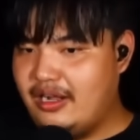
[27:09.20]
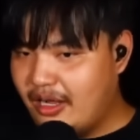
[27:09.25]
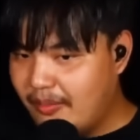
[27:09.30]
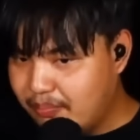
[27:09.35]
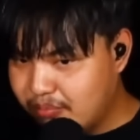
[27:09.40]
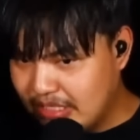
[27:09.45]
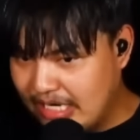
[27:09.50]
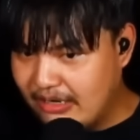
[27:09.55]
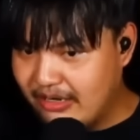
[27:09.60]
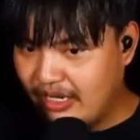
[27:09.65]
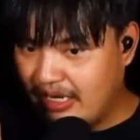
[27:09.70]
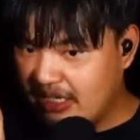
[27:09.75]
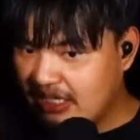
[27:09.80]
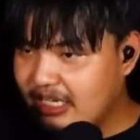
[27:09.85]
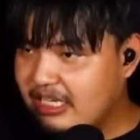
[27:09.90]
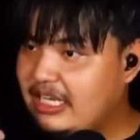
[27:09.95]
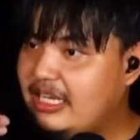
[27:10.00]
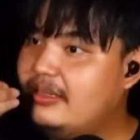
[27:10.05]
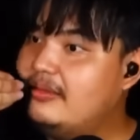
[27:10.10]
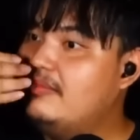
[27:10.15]
แล้วก็ผู้ชายคน
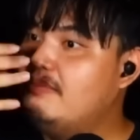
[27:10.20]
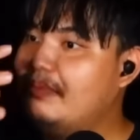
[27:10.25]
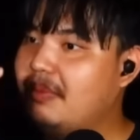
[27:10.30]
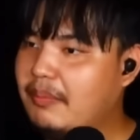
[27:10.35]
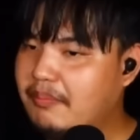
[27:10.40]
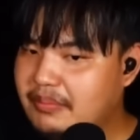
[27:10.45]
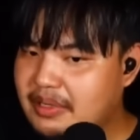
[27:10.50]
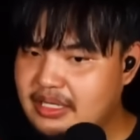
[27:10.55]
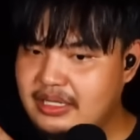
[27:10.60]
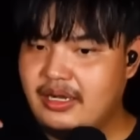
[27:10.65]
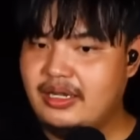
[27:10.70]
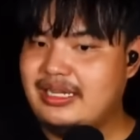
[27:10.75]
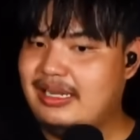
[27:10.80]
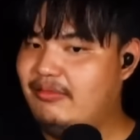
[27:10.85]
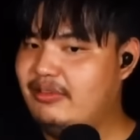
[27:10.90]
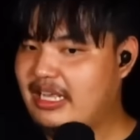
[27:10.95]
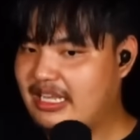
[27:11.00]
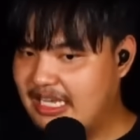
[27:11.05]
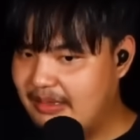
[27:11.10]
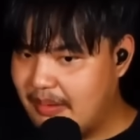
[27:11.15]
นั้นก็จะกินแบบมือ
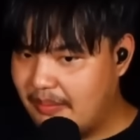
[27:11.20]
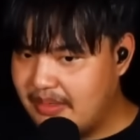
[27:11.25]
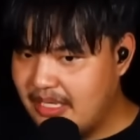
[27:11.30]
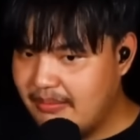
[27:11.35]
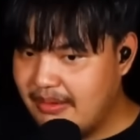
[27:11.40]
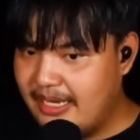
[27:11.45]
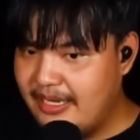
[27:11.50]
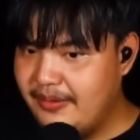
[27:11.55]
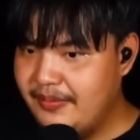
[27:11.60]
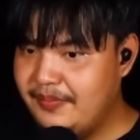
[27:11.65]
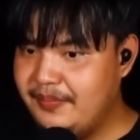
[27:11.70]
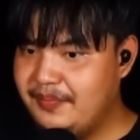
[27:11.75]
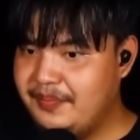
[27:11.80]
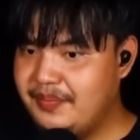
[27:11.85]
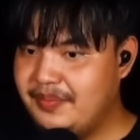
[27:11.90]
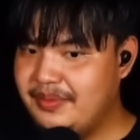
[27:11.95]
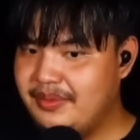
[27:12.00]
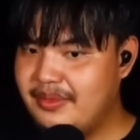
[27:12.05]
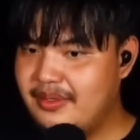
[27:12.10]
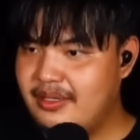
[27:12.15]
เขาถามว่าจะกินแบบนี้ไหม
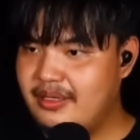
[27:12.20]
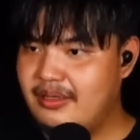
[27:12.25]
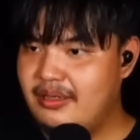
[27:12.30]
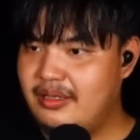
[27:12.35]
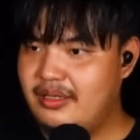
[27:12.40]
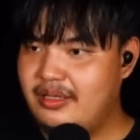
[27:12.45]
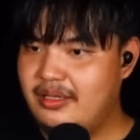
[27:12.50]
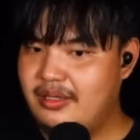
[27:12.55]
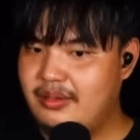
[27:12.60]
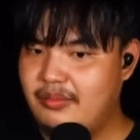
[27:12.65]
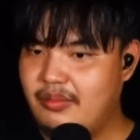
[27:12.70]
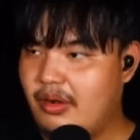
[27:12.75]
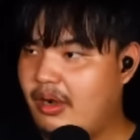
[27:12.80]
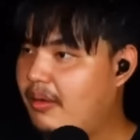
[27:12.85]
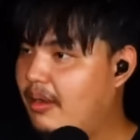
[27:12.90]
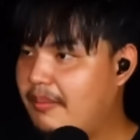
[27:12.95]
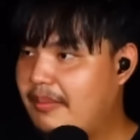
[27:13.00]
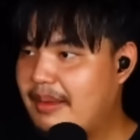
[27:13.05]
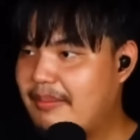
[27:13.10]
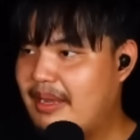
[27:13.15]

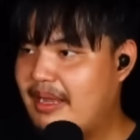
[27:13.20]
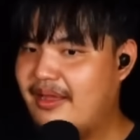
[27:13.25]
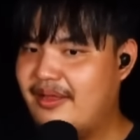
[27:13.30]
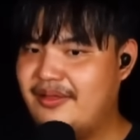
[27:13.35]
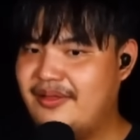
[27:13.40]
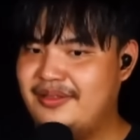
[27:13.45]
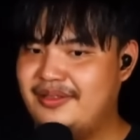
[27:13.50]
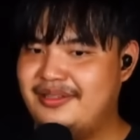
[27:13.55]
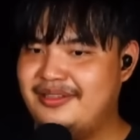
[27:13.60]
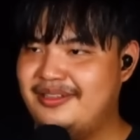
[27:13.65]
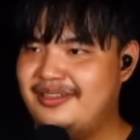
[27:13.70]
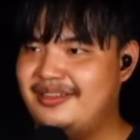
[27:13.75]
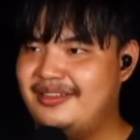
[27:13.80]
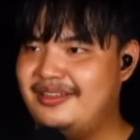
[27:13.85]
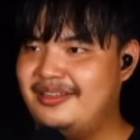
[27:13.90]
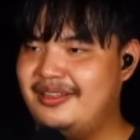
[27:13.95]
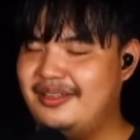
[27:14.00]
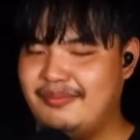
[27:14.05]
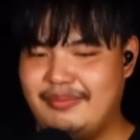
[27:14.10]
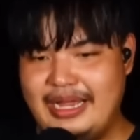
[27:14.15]
ผมก็บอกไม่ไม่
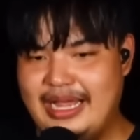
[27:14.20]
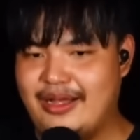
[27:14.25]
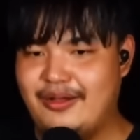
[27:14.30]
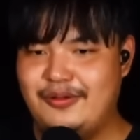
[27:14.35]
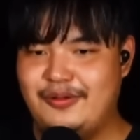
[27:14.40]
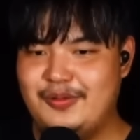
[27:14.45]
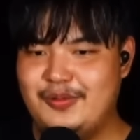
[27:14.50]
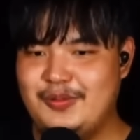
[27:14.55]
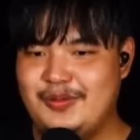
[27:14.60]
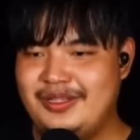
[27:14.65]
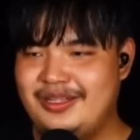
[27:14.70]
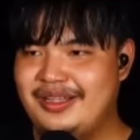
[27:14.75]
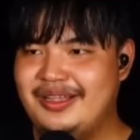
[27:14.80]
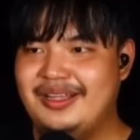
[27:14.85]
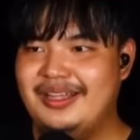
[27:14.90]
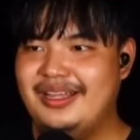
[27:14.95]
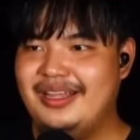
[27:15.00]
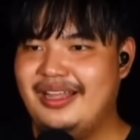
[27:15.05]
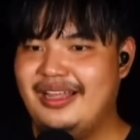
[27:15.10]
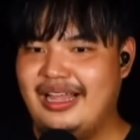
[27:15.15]
ไม่เอา
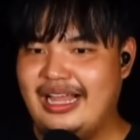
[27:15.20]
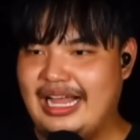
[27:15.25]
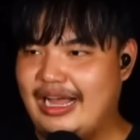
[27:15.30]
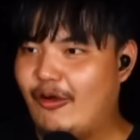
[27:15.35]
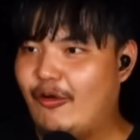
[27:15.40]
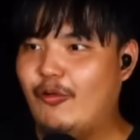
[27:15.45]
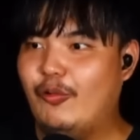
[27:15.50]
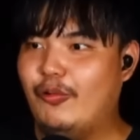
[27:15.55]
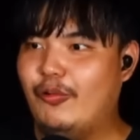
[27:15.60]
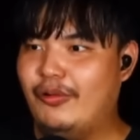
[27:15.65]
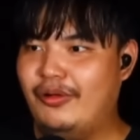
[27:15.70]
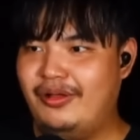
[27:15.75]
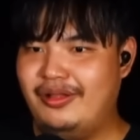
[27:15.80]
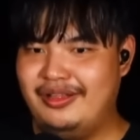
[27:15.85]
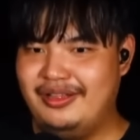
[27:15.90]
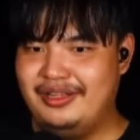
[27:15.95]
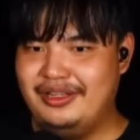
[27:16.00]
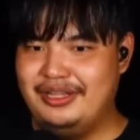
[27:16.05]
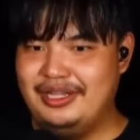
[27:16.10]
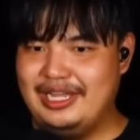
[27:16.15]
เอา
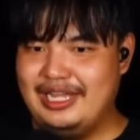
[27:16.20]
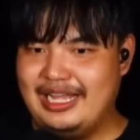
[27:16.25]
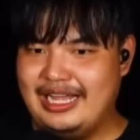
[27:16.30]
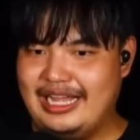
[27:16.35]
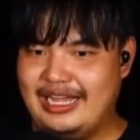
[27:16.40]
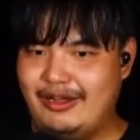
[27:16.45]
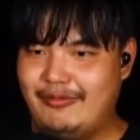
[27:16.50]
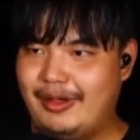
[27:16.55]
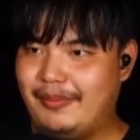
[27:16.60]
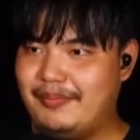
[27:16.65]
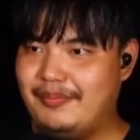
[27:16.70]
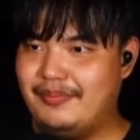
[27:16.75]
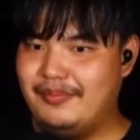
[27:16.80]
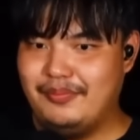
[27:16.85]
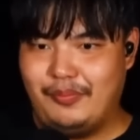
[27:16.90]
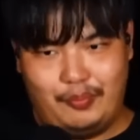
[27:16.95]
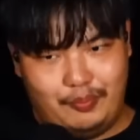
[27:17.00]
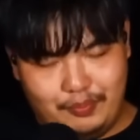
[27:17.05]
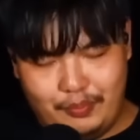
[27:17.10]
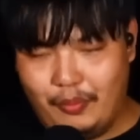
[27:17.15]
เอาแบบ
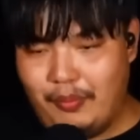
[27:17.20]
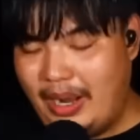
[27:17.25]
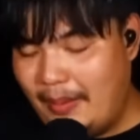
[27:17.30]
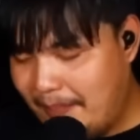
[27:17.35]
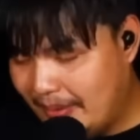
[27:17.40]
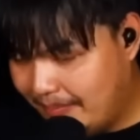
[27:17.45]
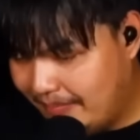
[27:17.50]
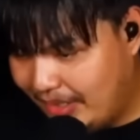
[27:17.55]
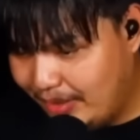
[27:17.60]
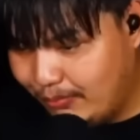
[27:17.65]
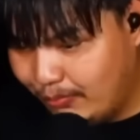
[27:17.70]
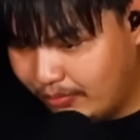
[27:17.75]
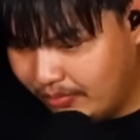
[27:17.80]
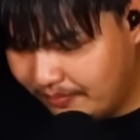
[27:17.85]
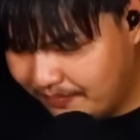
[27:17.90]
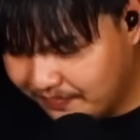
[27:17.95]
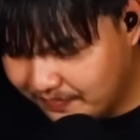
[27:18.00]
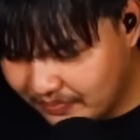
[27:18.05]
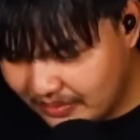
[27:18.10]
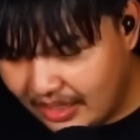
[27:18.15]
ผมก็เปิดเมนู